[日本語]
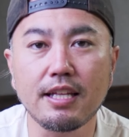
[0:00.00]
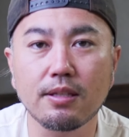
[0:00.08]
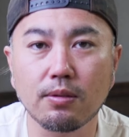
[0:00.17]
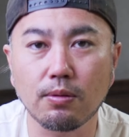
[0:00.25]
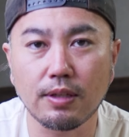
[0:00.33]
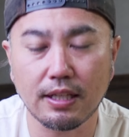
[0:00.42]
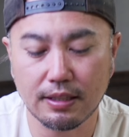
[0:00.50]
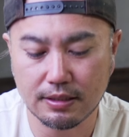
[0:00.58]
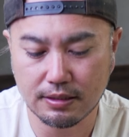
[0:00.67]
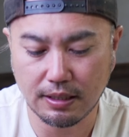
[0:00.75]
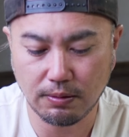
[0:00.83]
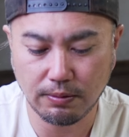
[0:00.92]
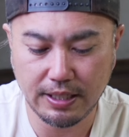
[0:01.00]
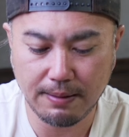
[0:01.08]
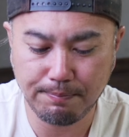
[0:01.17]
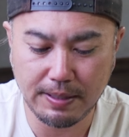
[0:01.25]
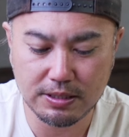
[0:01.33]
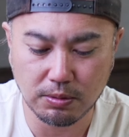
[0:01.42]
リットなんですけど
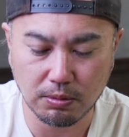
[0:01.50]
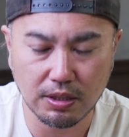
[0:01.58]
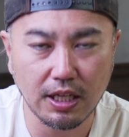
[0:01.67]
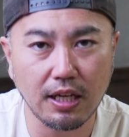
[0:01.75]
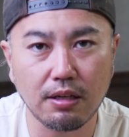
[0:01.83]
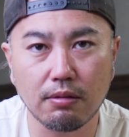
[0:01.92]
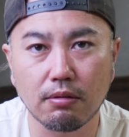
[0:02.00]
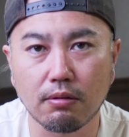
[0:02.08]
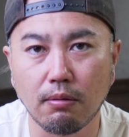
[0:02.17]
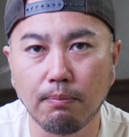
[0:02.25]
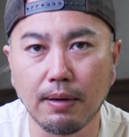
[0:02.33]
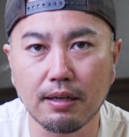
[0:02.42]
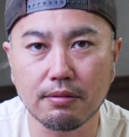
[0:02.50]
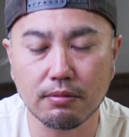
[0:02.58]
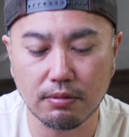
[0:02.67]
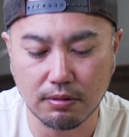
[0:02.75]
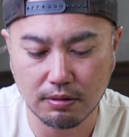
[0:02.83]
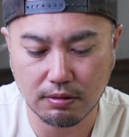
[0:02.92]
やっぱりその軽量コンパク
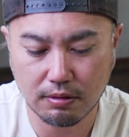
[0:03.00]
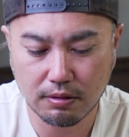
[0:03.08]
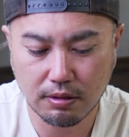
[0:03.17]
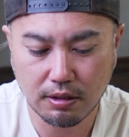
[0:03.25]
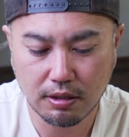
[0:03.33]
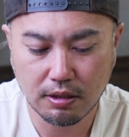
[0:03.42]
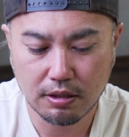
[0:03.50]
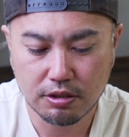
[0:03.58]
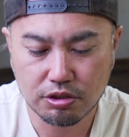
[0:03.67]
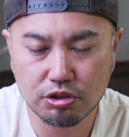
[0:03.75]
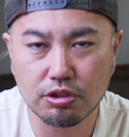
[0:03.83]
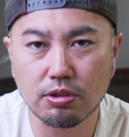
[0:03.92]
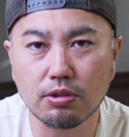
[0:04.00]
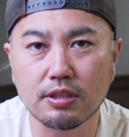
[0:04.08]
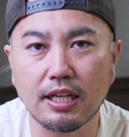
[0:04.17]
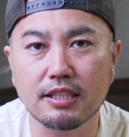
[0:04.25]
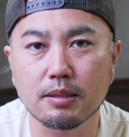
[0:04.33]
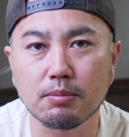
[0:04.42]
ト収納
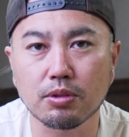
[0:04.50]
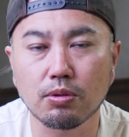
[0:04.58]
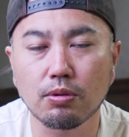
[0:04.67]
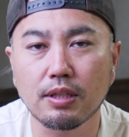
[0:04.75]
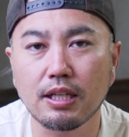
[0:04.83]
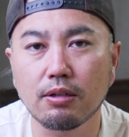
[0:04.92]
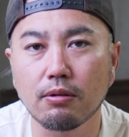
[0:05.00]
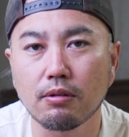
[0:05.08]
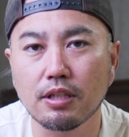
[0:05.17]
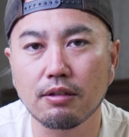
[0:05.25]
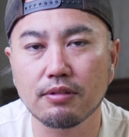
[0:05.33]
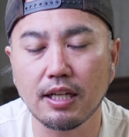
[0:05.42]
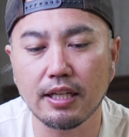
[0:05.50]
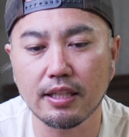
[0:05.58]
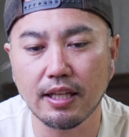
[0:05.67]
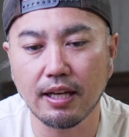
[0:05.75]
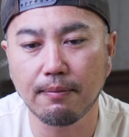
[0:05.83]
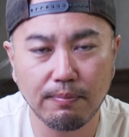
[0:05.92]
サイズもそんなに大きくない
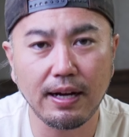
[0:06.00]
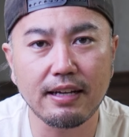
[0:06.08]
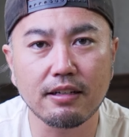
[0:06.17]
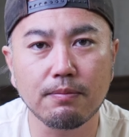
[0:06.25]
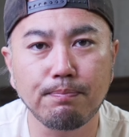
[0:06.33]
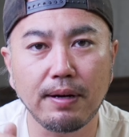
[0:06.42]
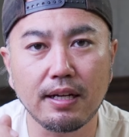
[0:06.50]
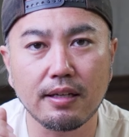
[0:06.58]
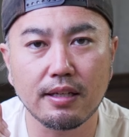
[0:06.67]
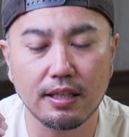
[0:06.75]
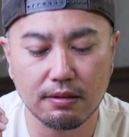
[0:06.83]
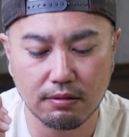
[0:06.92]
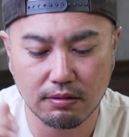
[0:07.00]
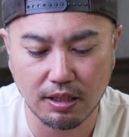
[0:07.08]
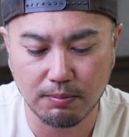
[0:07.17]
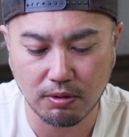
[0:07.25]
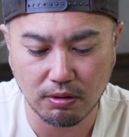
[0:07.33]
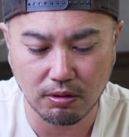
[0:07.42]
んでバイクパッキング
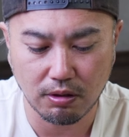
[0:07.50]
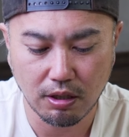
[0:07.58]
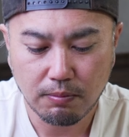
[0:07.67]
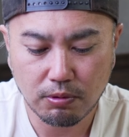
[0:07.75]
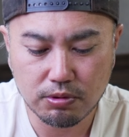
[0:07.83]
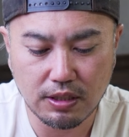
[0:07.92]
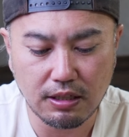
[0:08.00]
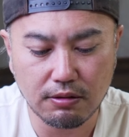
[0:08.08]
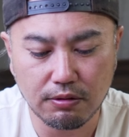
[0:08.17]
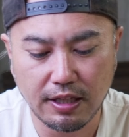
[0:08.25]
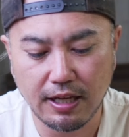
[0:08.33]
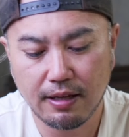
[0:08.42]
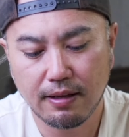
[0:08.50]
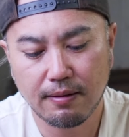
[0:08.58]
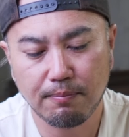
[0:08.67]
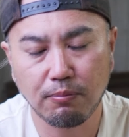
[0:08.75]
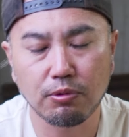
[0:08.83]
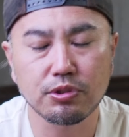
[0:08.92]
でもおそらくね
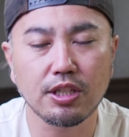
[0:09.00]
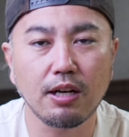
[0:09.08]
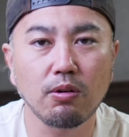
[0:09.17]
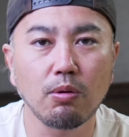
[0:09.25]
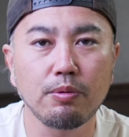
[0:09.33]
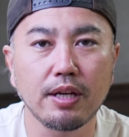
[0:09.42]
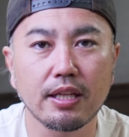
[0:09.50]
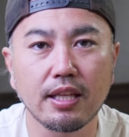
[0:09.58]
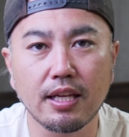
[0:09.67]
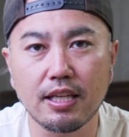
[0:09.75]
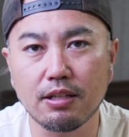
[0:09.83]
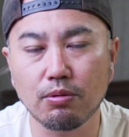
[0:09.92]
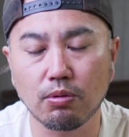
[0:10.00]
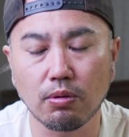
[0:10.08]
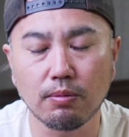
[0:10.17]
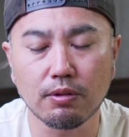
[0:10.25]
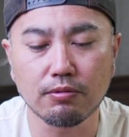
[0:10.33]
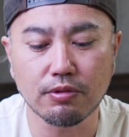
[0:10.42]
持ち運びはできると
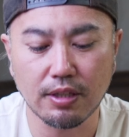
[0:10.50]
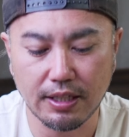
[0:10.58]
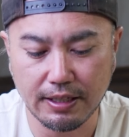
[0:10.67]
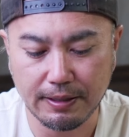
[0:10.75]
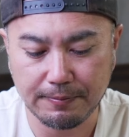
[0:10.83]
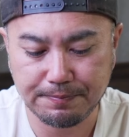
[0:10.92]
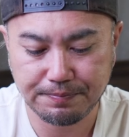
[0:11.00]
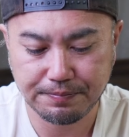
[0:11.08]
思うんで